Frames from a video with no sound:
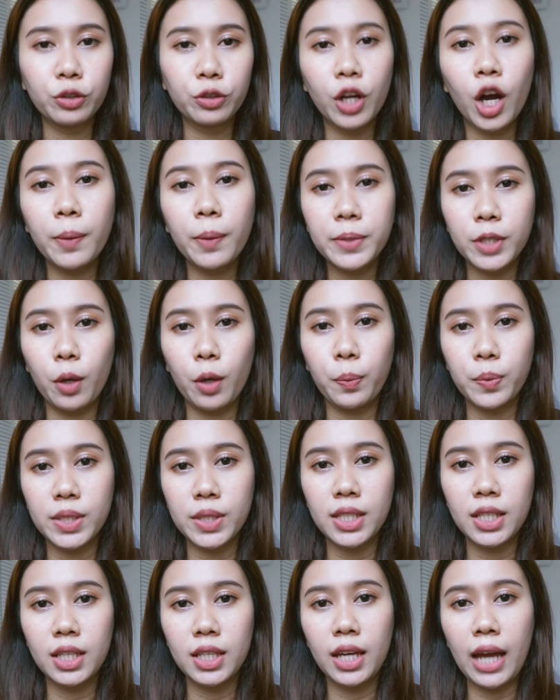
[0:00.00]
juga
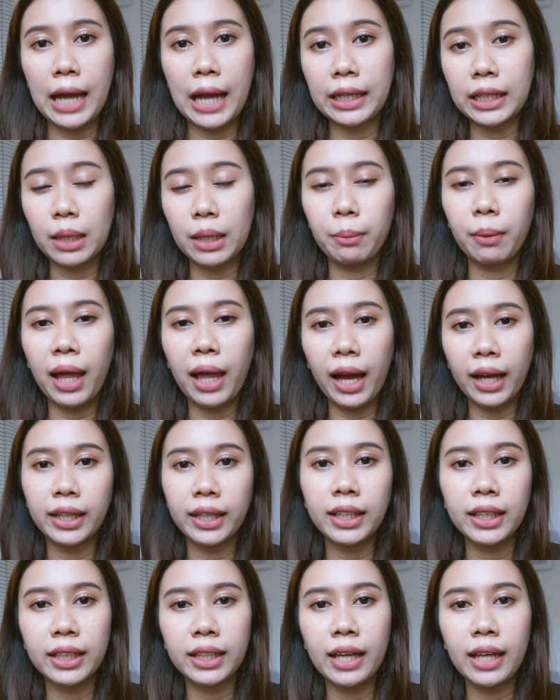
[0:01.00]
opsi-opsi eye cream lain